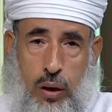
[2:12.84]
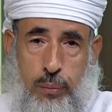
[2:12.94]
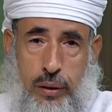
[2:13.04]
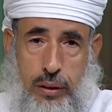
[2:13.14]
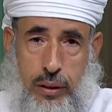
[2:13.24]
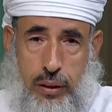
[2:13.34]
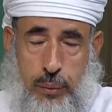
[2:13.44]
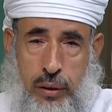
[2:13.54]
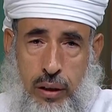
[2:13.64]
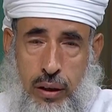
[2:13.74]
أهمية
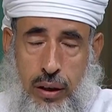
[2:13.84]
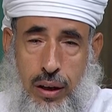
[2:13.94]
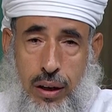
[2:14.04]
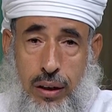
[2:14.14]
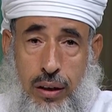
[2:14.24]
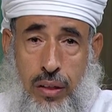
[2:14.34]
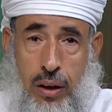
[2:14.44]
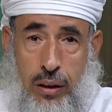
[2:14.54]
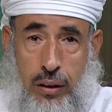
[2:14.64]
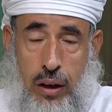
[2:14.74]
كبيرة
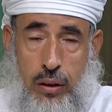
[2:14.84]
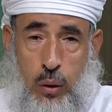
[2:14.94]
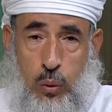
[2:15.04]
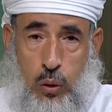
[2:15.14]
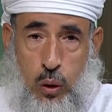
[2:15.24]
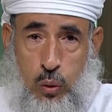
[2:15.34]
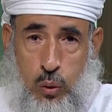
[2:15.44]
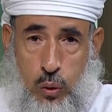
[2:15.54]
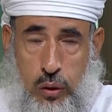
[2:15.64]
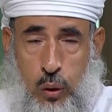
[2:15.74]
نظرا لأنه
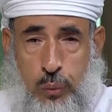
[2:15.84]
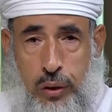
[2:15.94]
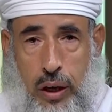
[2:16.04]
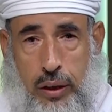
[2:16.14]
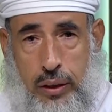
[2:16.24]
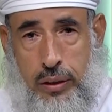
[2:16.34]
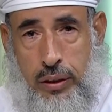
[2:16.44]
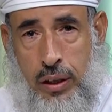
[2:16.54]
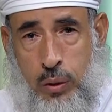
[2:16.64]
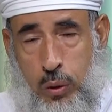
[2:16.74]
يدور اليوم في حياة
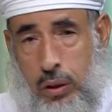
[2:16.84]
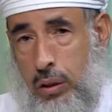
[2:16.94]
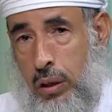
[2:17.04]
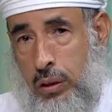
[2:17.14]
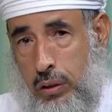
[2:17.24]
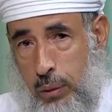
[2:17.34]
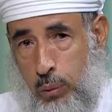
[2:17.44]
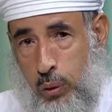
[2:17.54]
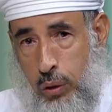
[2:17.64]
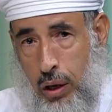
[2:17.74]
الناس
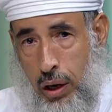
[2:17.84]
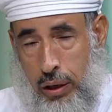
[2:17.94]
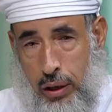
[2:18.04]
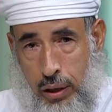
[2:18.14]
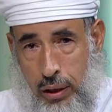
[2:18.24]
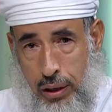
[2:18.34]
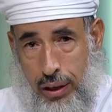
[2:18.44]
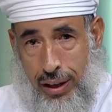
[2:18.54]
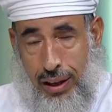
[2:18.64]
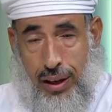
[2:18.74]
وتترتب على
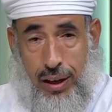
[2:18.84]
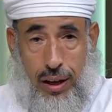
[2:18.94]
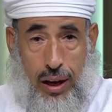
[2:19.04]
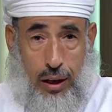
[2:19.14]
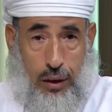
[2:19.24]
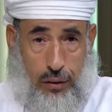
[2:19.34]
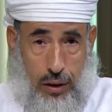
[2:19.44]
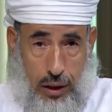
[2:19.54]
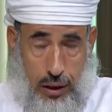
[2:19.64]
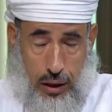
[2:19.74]

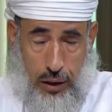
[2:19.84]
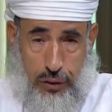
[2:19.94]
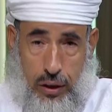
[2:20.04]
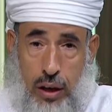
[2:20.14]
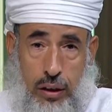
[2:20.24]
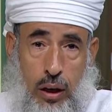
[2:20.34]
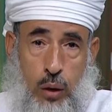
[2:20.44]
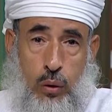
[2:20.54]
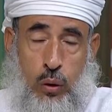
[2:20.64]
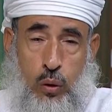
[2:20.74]
الافكار
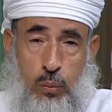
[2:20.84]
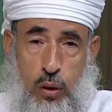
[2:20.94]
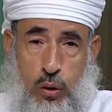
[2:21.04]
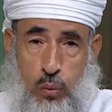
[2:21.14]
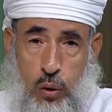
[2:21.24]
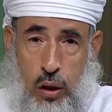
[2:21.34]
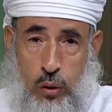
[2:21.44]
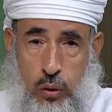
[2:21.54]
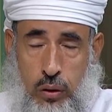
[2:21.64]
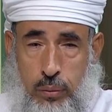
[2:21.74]
حوله مجموعه
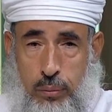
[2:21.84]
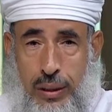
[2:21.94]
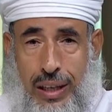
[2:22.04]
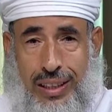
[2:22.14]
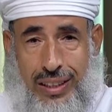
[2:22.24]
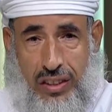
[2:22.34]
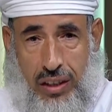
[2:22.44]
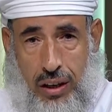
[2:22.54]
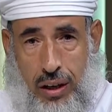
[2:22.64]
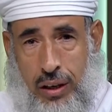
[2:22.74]
من
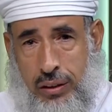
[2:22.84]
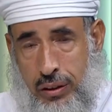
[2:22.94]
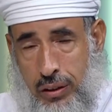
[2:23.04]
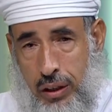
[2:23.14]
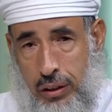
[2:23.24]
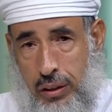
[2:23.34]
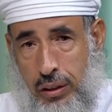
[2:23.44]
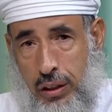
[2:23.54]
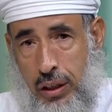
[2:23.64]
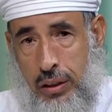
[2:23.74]
الاجراءات
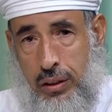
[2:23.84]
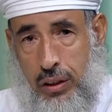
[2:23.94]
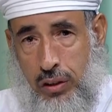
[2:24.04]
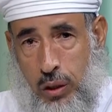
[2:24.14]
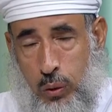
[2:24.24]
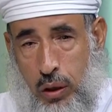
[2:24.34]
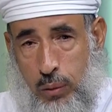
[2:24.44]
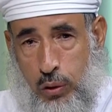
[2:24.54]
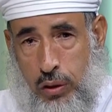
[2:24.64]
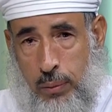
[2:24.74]
التغييريه التي يشهدها
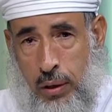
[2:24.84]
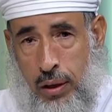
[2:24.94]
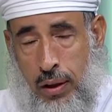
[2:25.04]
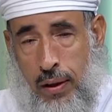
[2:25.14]
المجتمع